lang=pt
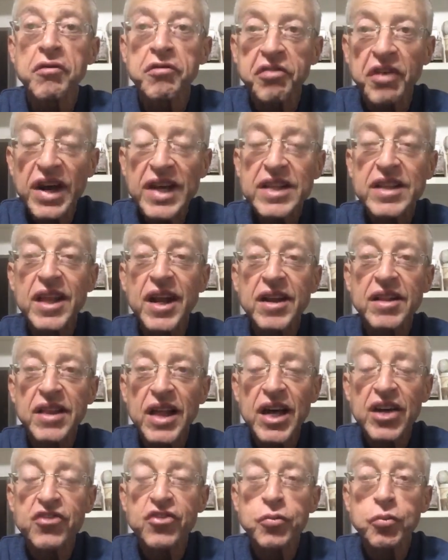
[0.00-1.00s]
vai
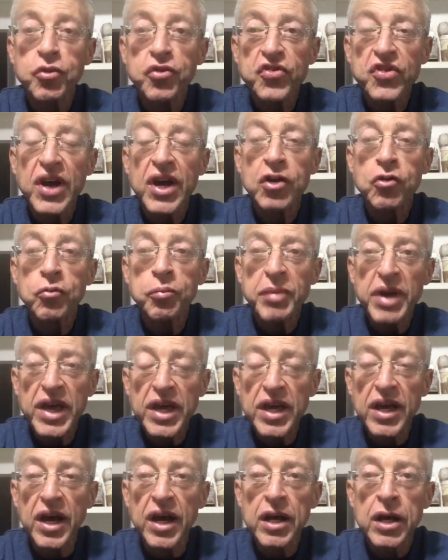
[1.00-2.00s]
tratar de buscar um
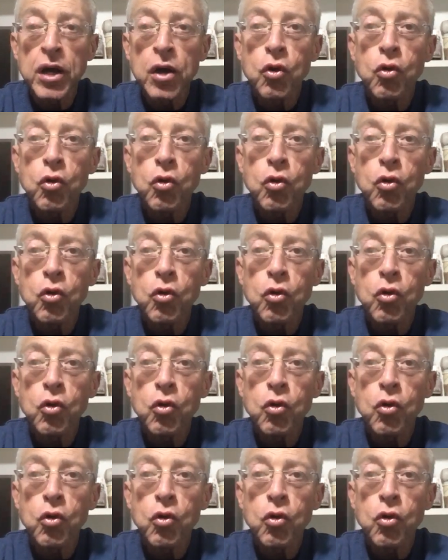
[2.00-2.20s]
meia.